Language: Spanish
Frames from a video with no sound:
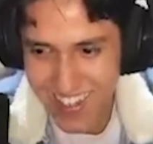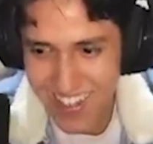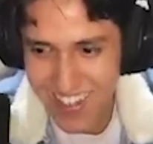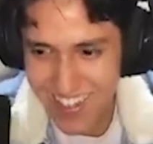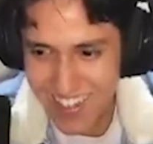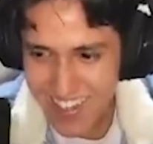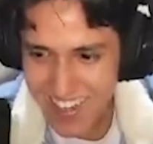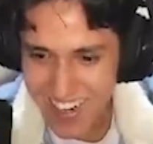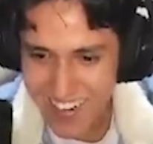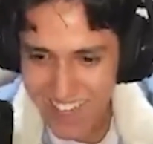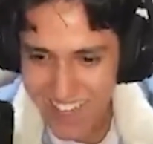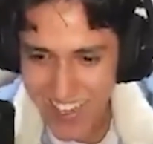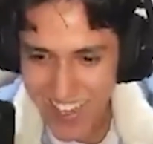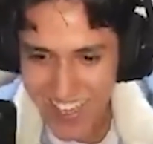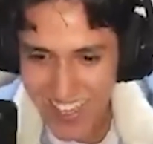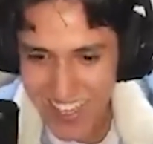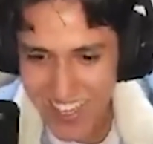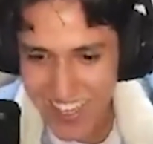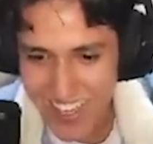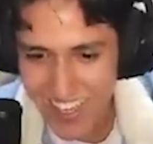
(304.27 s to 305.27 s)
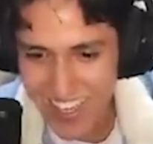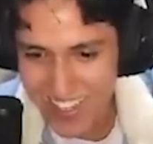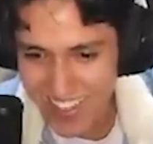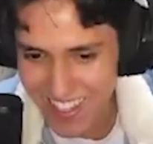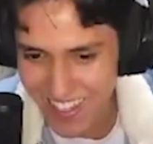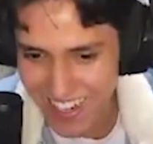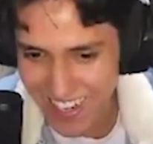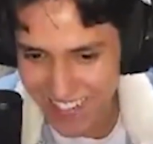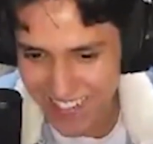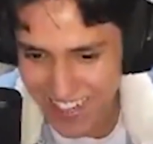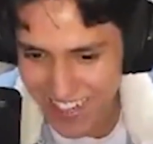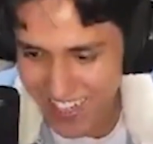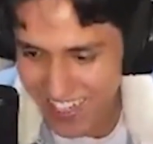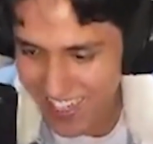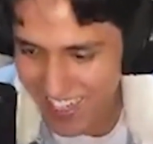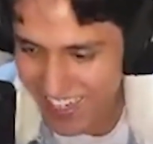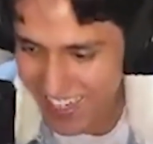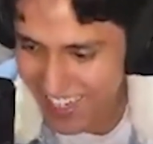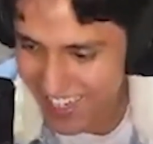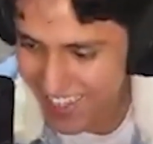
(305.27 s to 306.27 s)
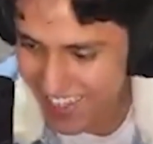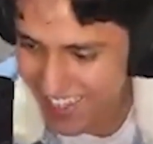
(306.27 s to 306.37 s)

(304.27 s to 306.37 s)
Era bait, era bait.